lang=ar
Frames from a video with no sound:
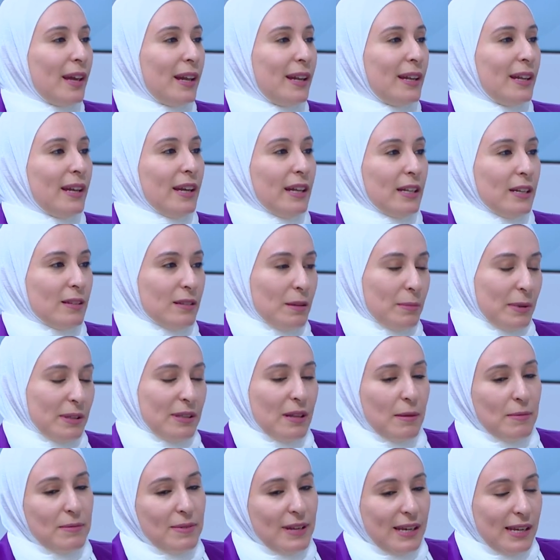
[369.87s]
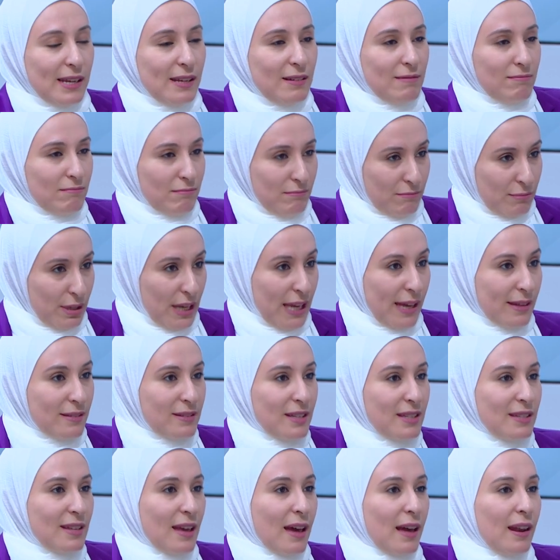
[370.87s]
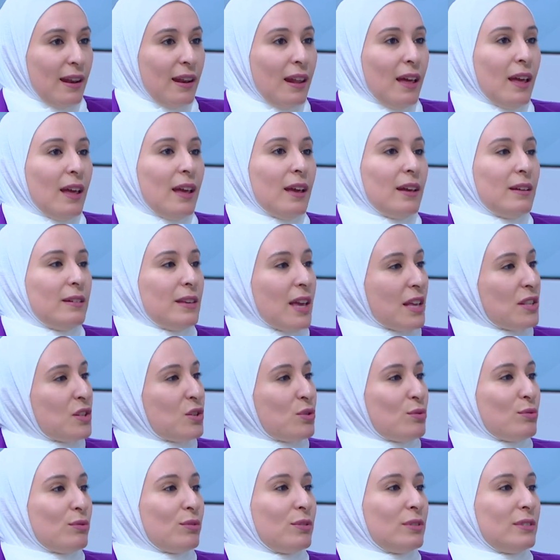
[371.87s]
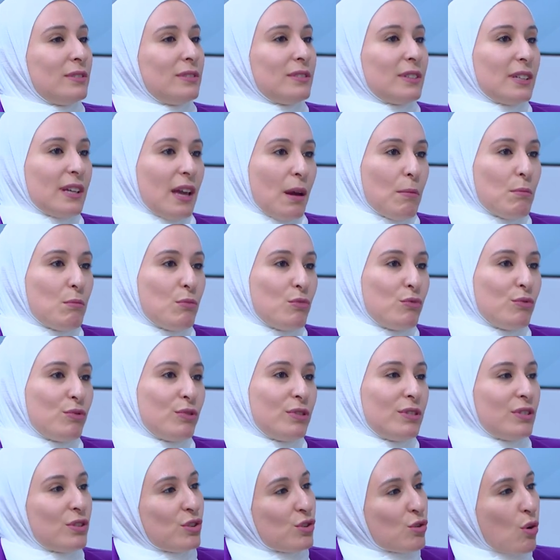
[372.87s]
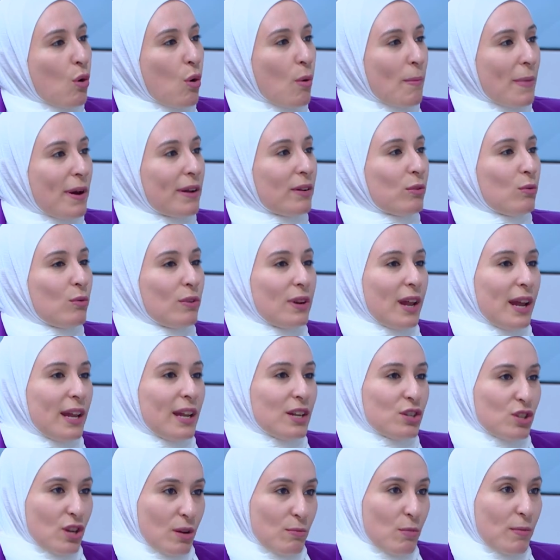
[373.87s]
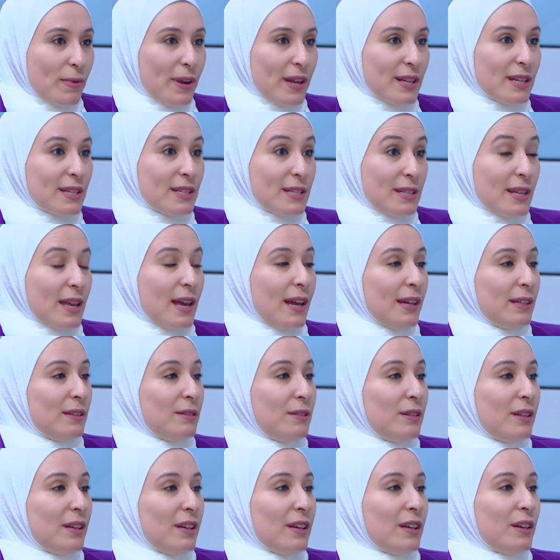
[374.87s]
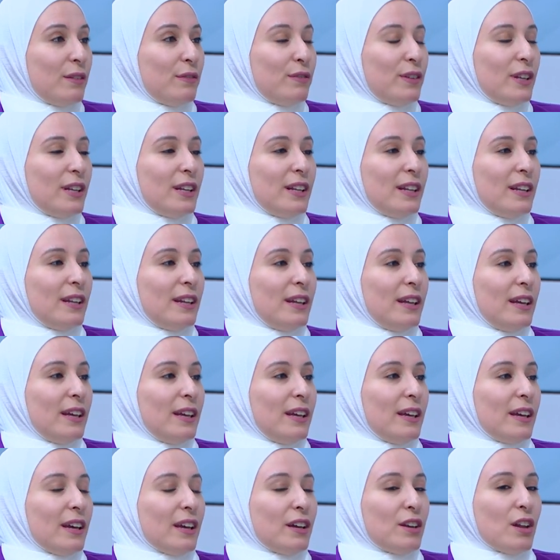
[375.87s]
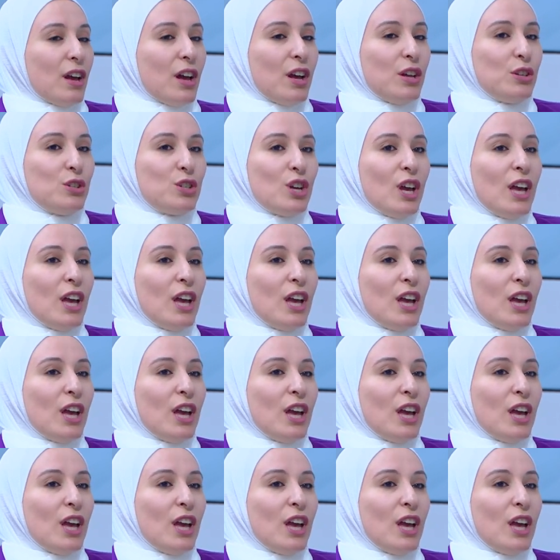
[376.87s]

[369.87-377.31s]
اللي احنا طبعا دائما بنحكي باعتدال ينسون كمون شومر كل هاي الاشياء ممكن تساعد آه، في الاخراج